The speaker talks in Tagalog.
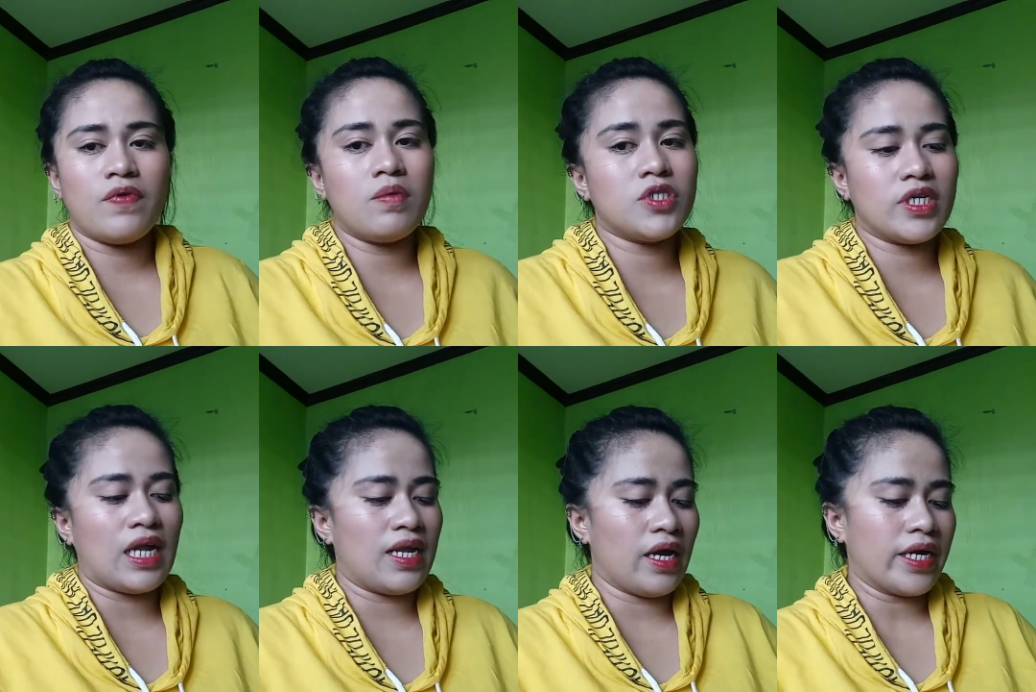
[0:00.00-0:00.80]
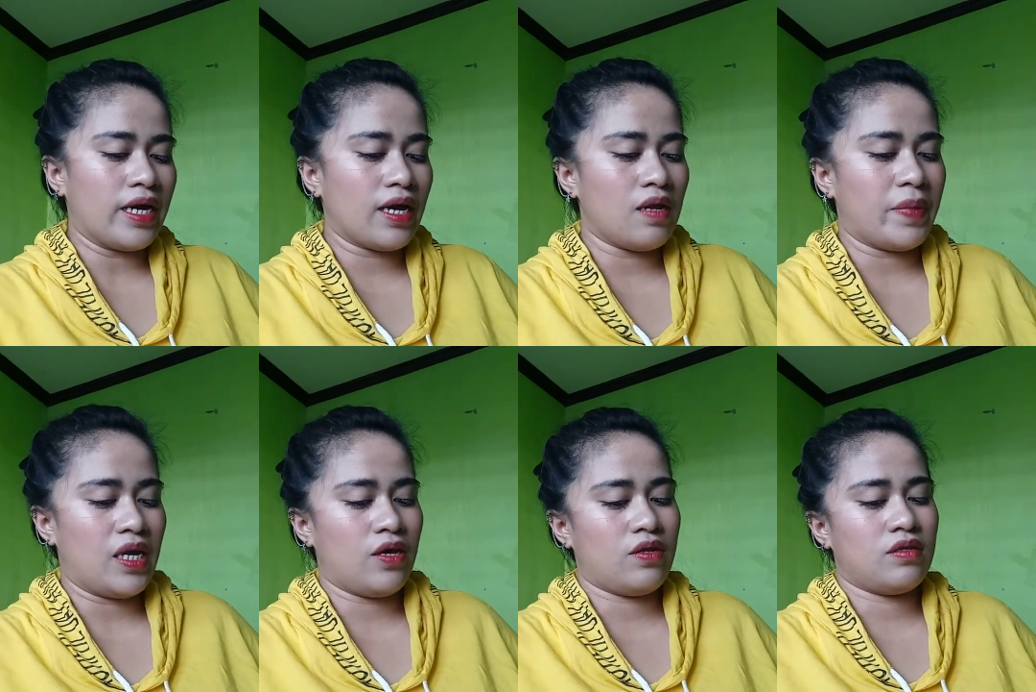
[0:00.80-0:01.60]
From Jordani Arcangel
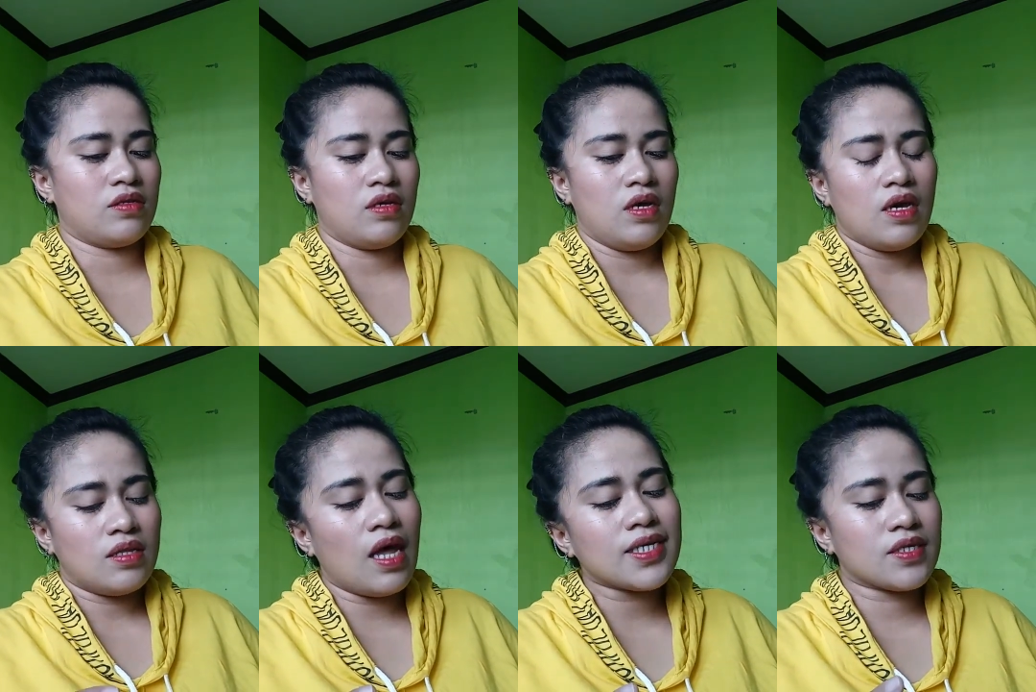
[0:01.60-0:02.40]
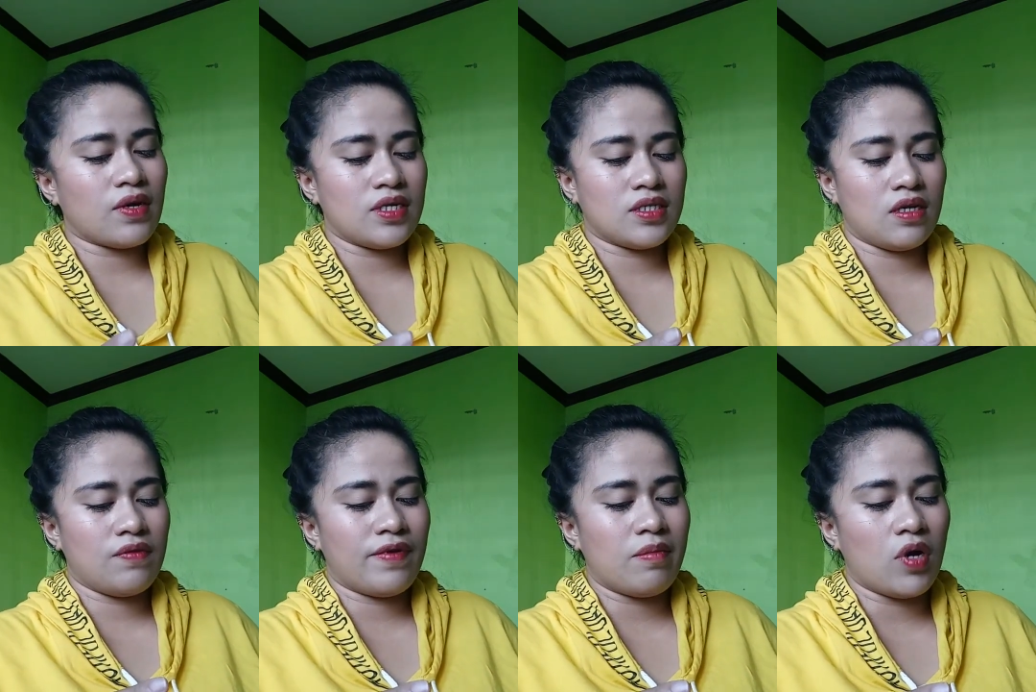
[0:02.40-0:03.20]
pala yun. Next
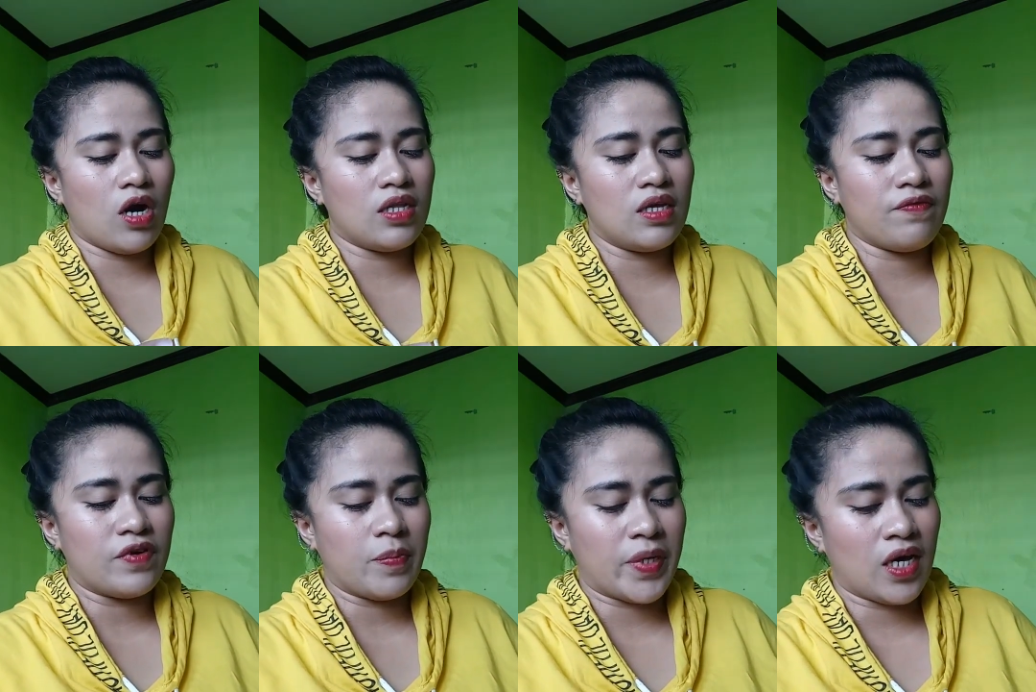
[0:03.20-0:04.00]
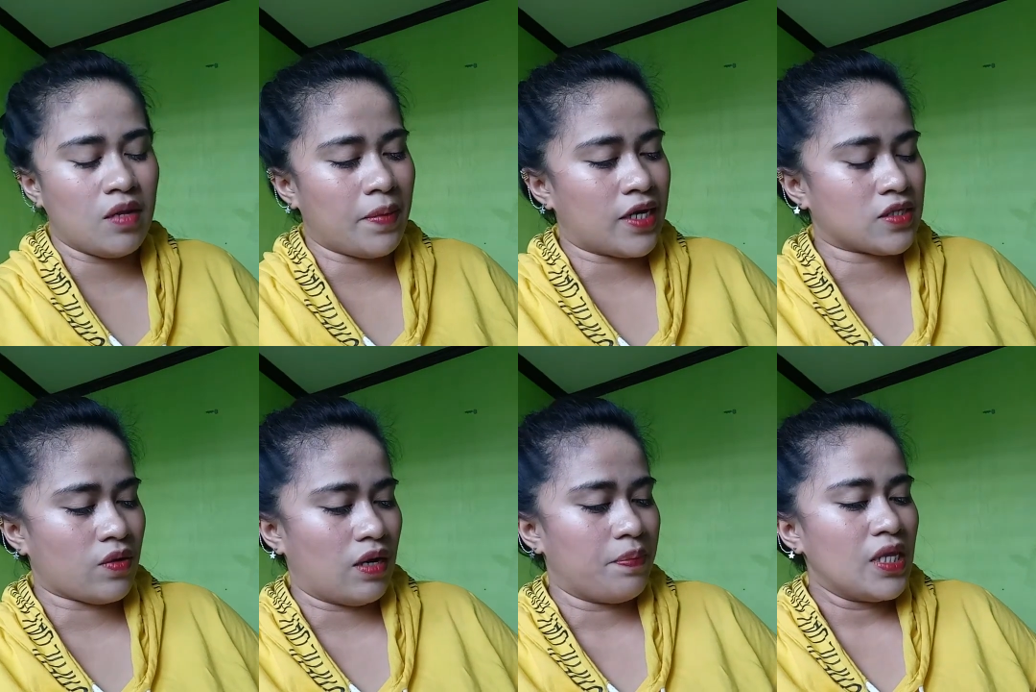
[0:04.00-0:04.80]
question from Olive Rafael
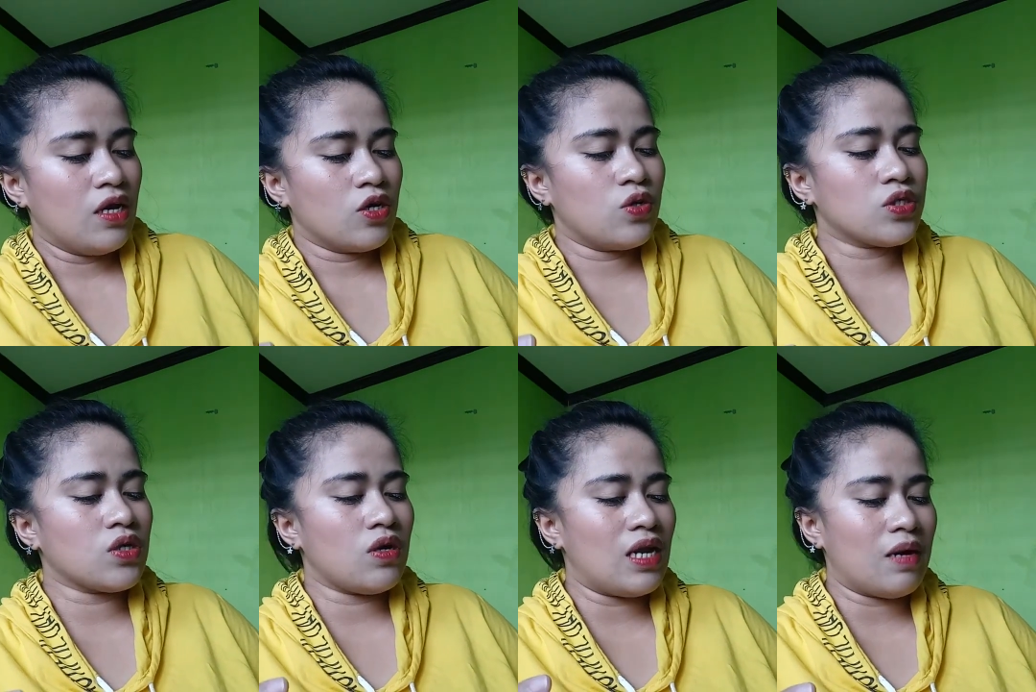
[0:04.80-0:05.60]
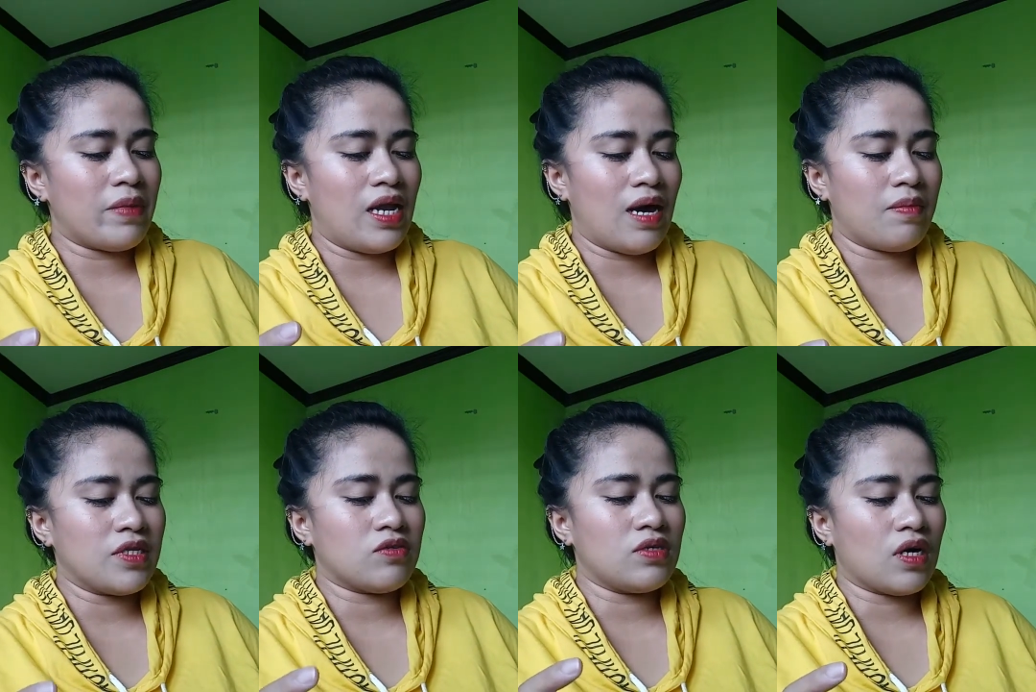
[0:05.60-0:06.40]
Vasco. Gusto ko lang
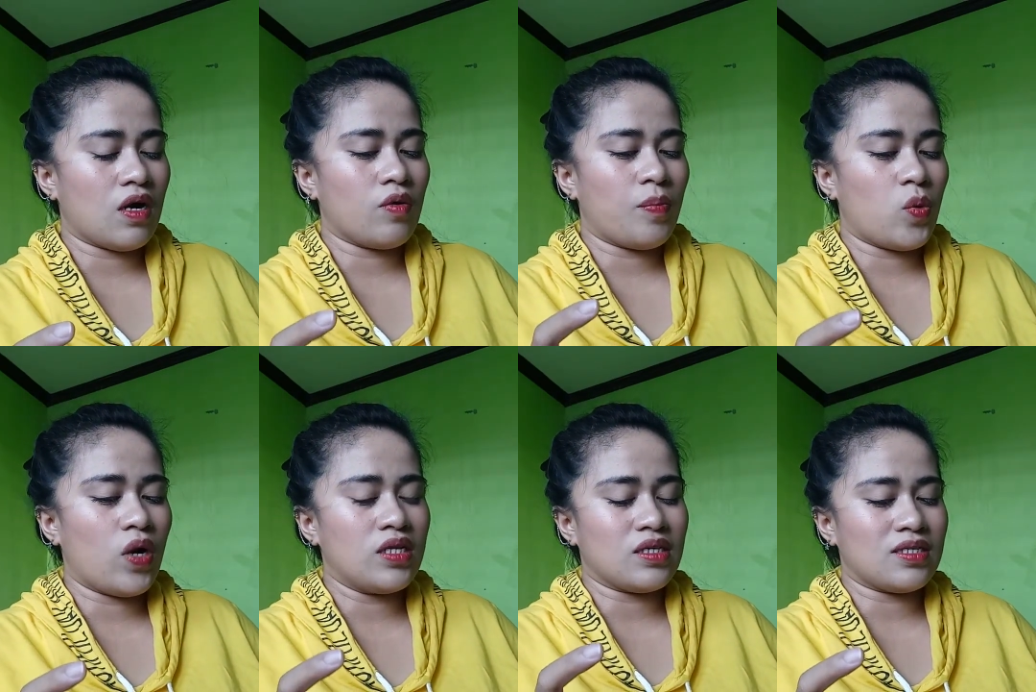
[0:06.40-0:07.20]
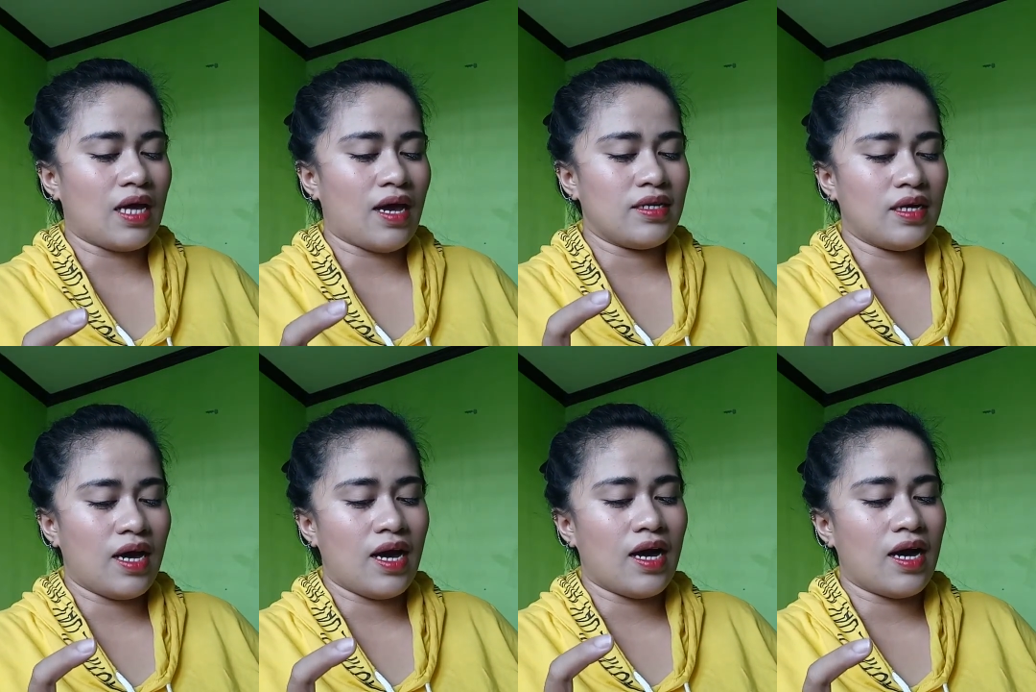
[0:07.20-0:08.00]
malaman kung nagagupuhan ka sa akin.
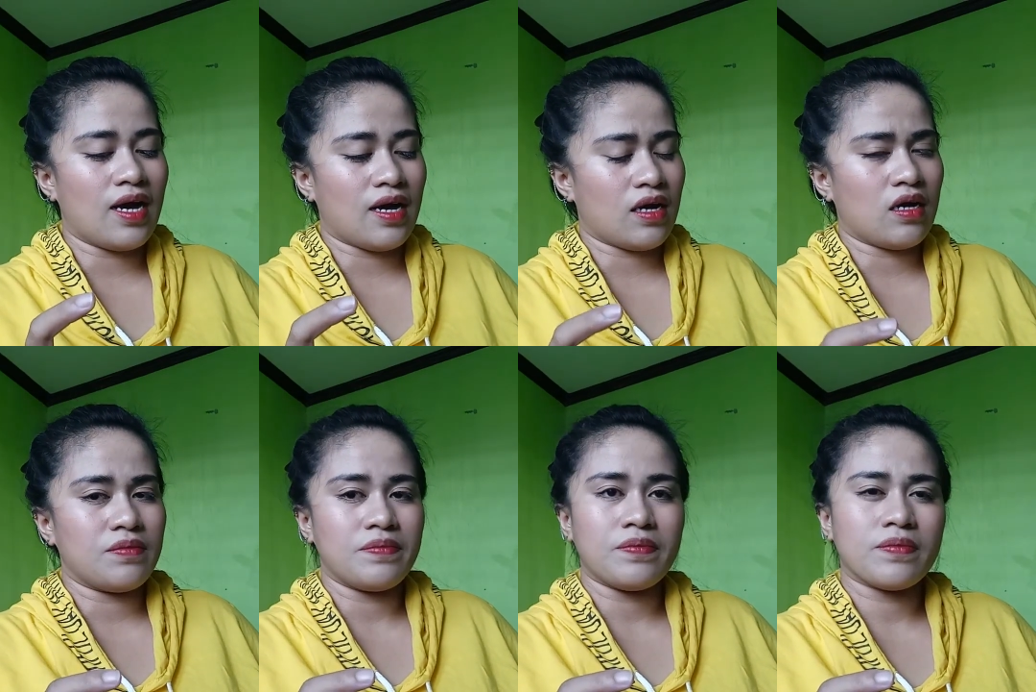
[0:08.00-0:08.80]
Ha ha ha ha.